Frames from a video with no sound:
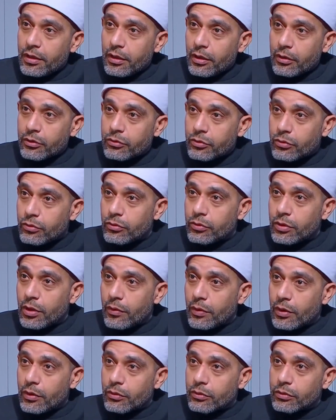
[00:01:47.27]
فيقتلون
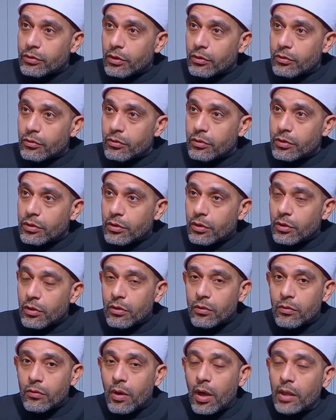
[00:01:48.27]
ويقتلون
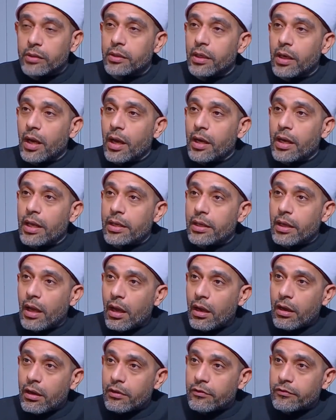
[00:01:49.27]
وعدا عليه
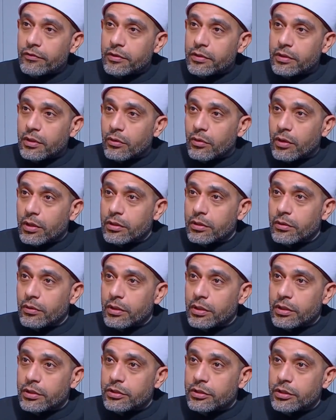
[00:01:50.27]
حقا في التوراة
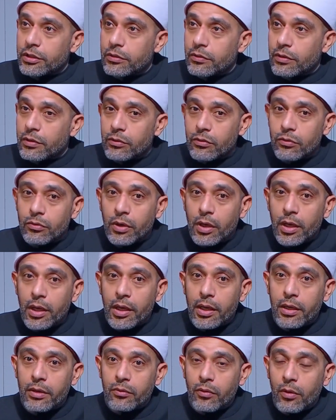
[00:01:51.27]
والإنجيل
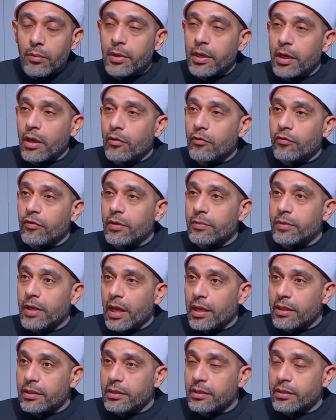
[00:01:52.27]
والقرآن ومن أوفى
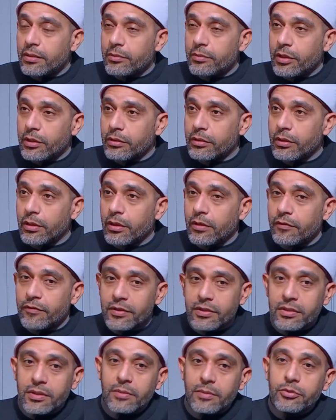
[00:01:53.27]
بعهده من الله
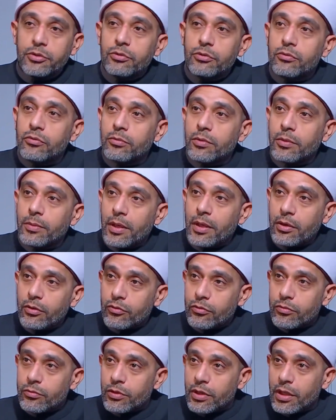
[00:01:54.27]
فاستبشروا
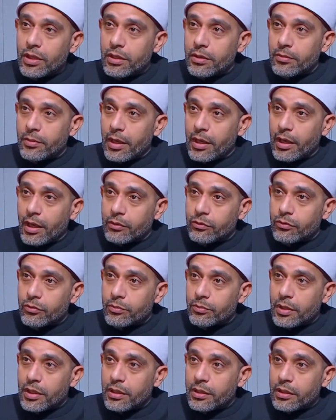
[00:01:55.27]
ببيعكم الذي
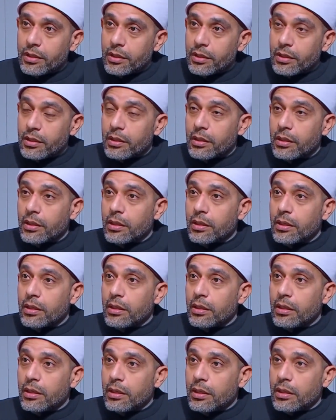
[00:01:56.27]
بايعتم به
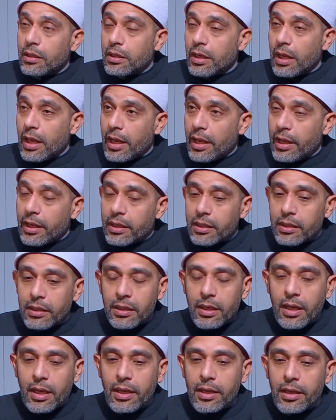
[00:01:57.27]
إلى آخر
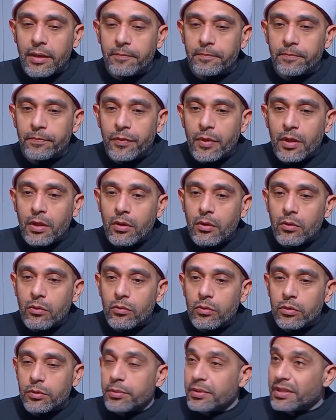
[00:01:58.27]
الآية
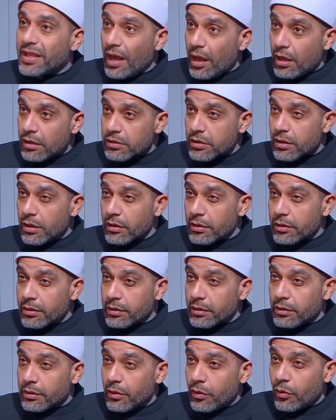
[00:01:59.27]
ده أصغر
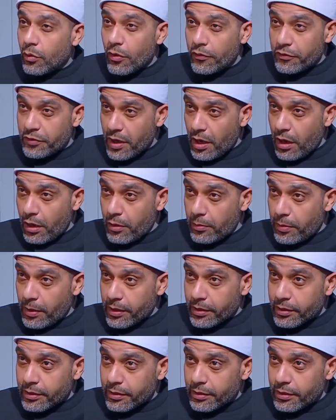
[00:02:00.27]
هو في
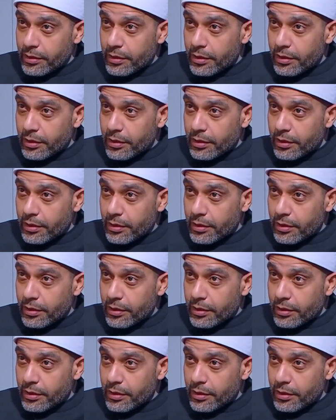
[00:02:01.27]
أكبر